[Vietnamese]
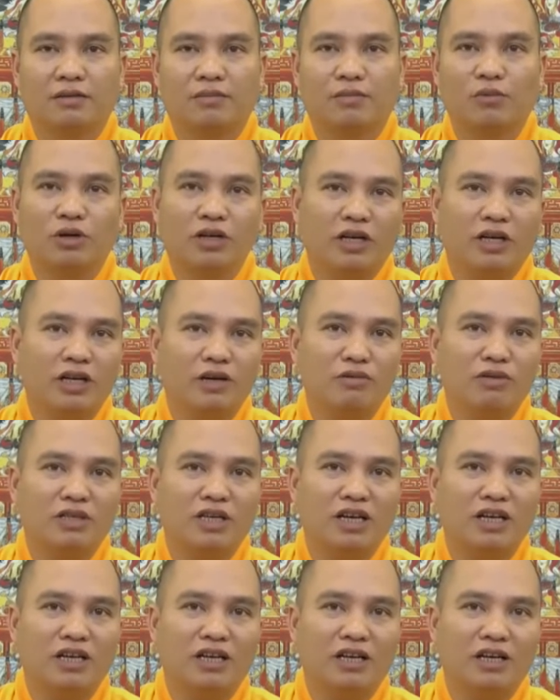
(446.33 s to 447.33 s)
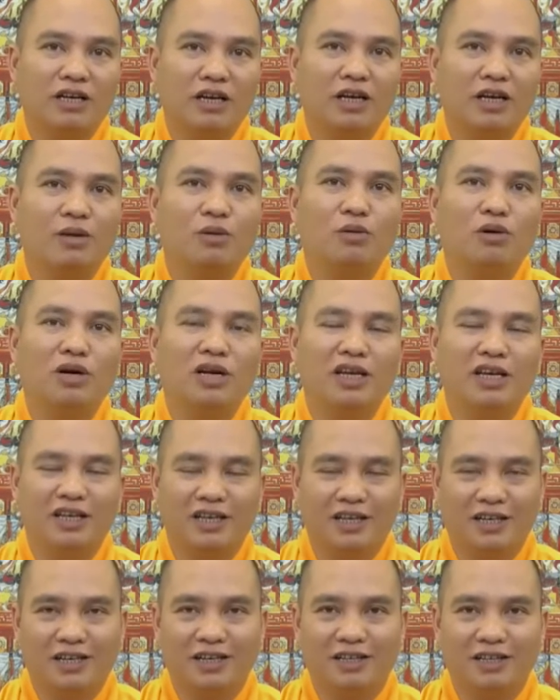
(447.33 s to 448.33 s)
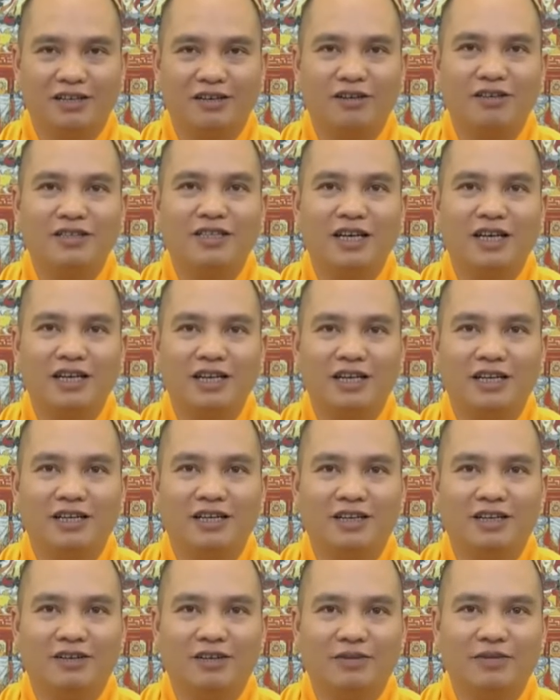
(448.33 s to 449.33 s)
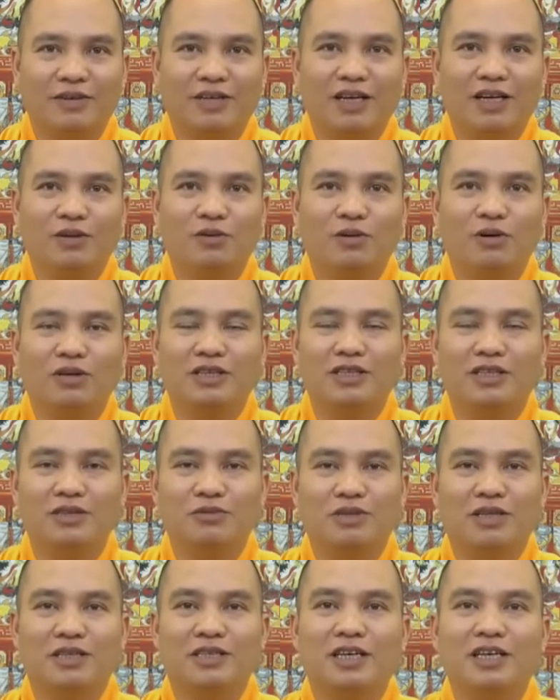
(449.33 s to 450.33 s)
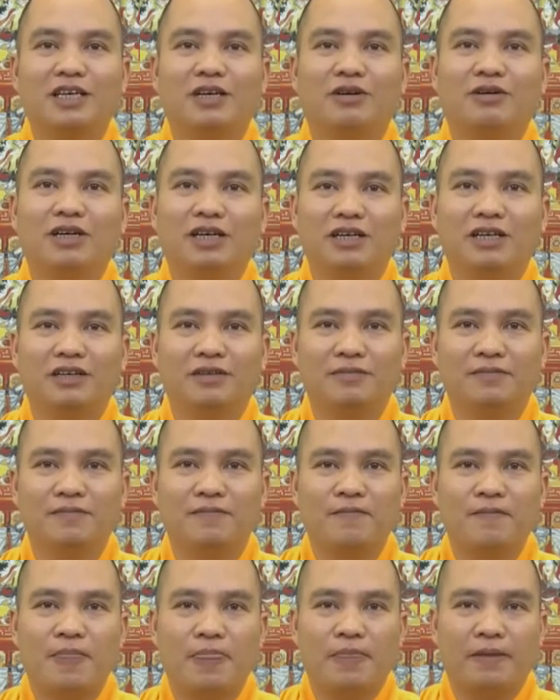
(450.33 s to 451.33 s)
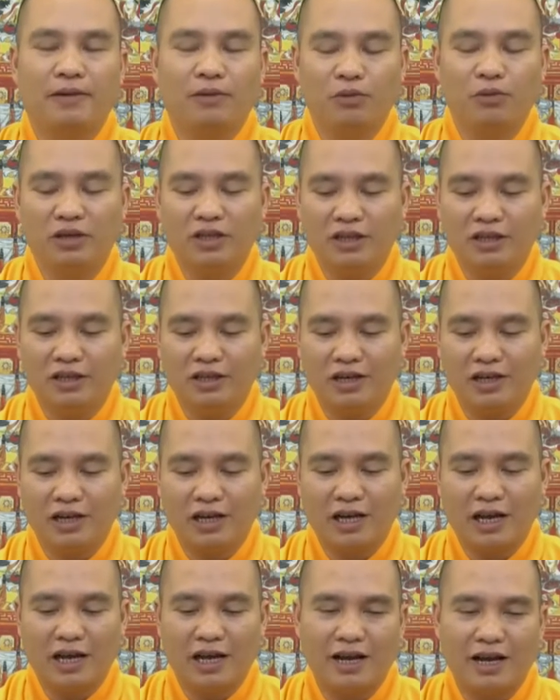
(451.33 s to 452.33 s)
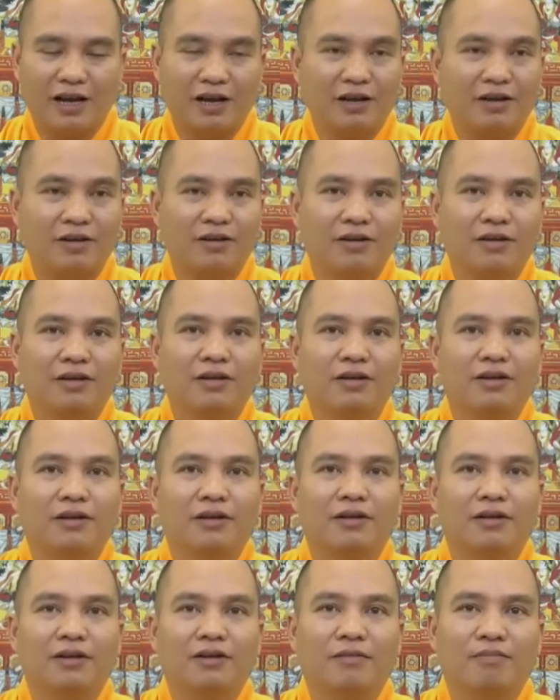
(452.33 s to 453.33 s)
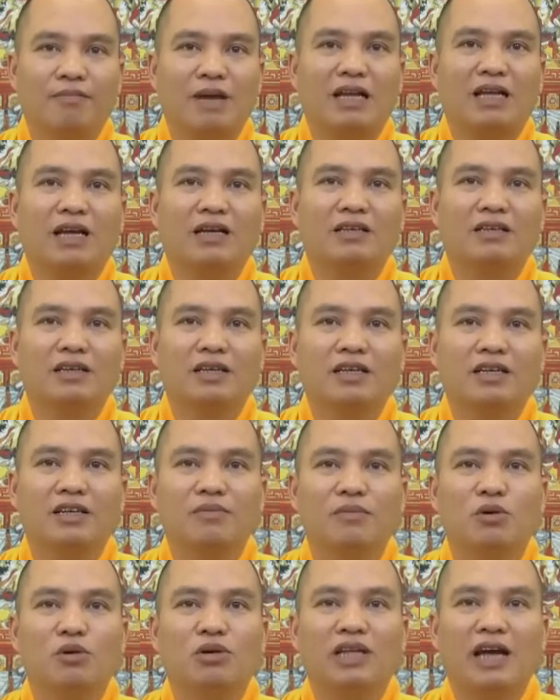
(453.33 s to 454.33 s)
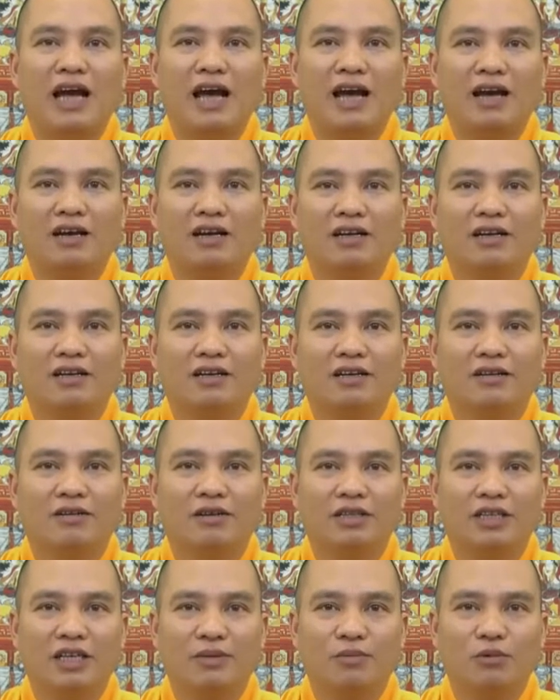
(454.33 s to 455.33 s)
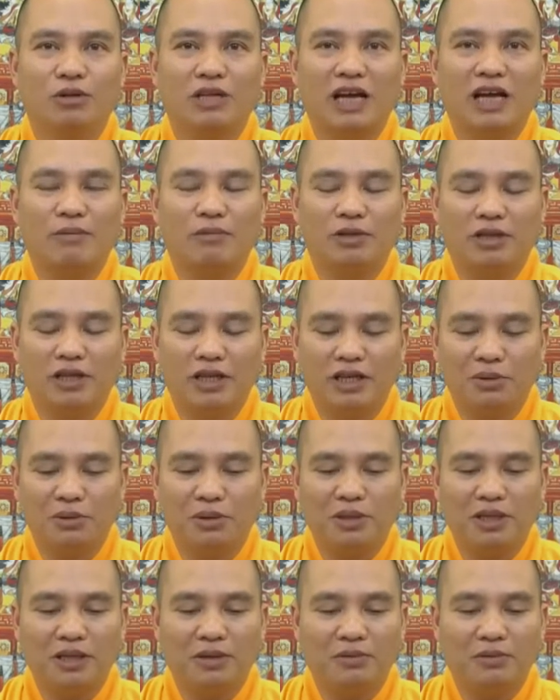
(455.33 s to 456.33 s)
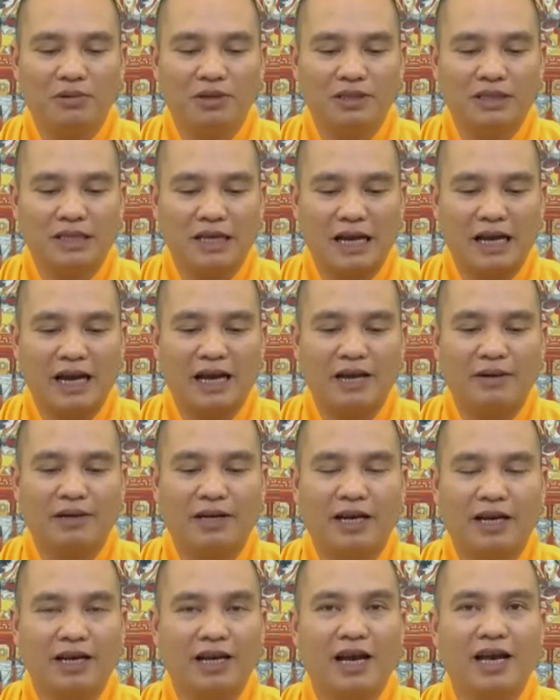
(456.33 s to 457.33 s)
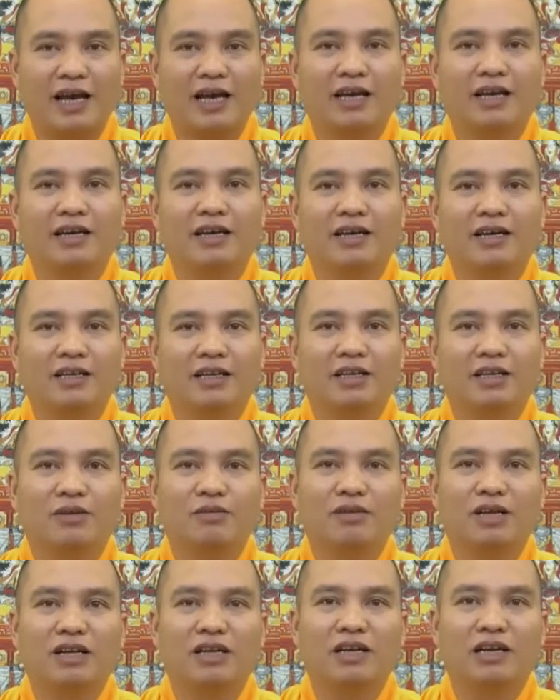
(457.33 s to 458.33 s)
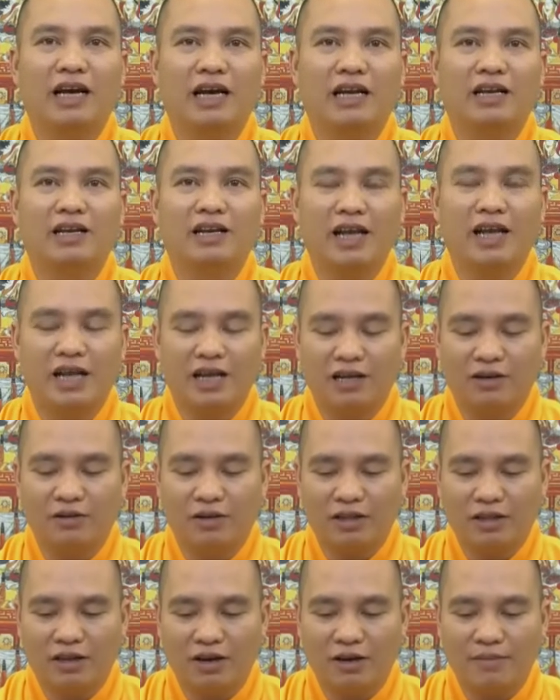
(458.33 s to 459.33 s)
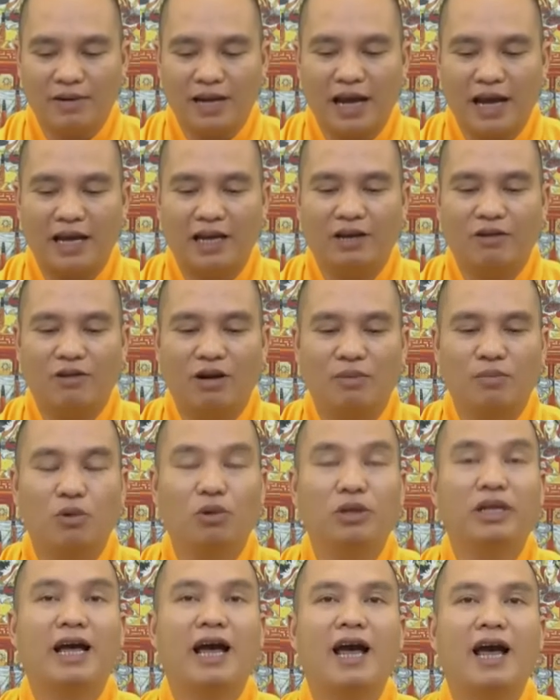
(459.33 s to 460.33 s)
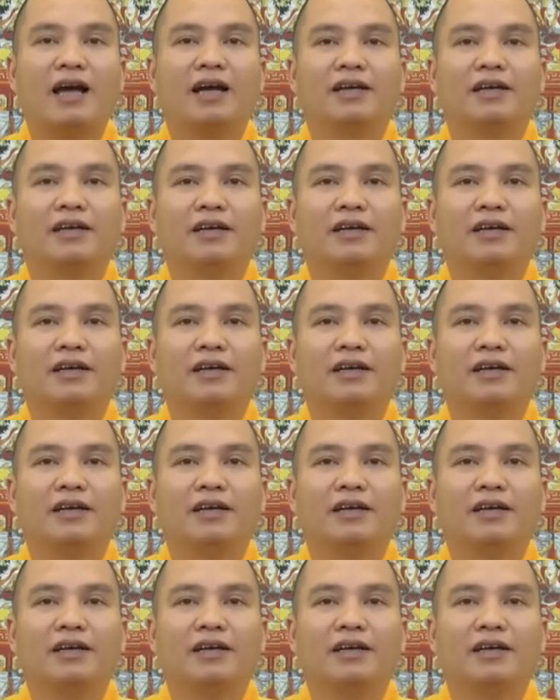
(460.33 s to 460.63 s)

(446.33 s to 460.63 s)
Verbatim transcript: một người nông dân à, cấy lúa đi cho nó dễ đi nói về cây lúa nó chúng ta dễ hiểu hơn thì lúa thì thường là 3 tháng rưỡi đến 4 tháng hoặc trên 4 tháng một tí tùy theo lúa dài ngày hoặc ngắn ngày thì chúng ta được gặt nay cứ nói tóm lại là khoảng 4 tháng